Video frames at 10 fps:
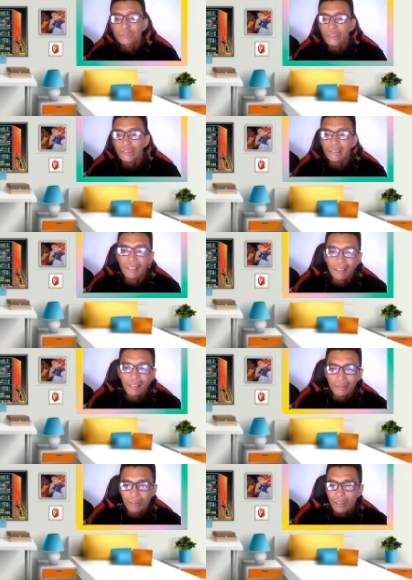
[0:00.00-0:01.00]
screen na
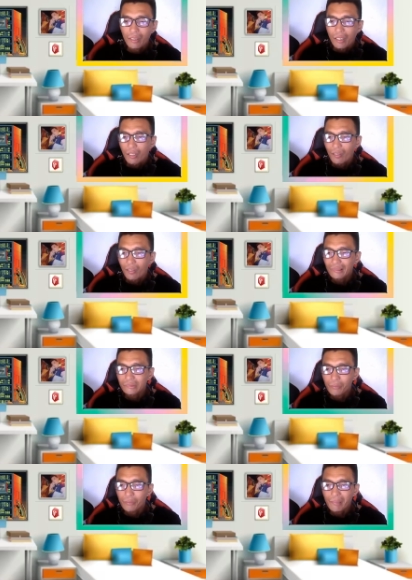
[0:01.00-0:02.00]
lang kayo. Okay,
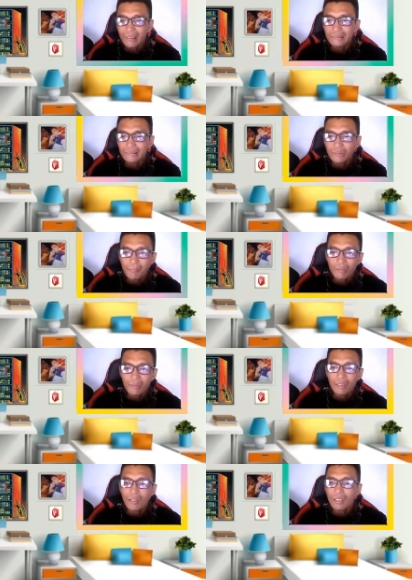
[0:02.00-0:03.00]
so in my case, no,
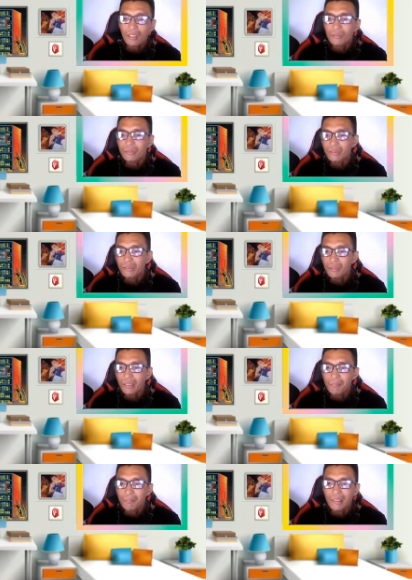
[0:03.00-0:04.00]
mayroon akong account dito
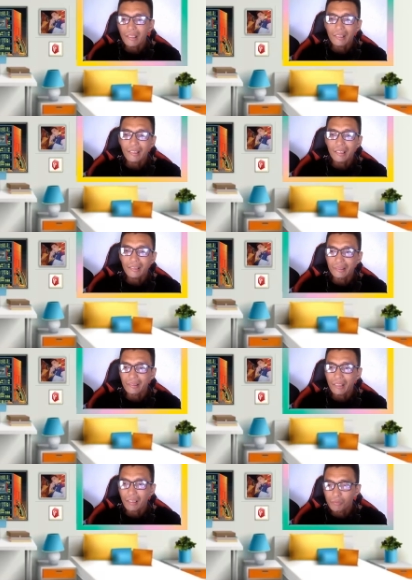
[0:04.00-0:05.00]
kaya mag-log
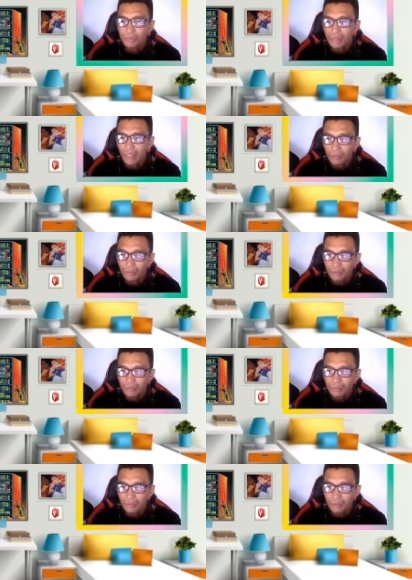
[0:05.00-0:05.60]
in na lang muna ako.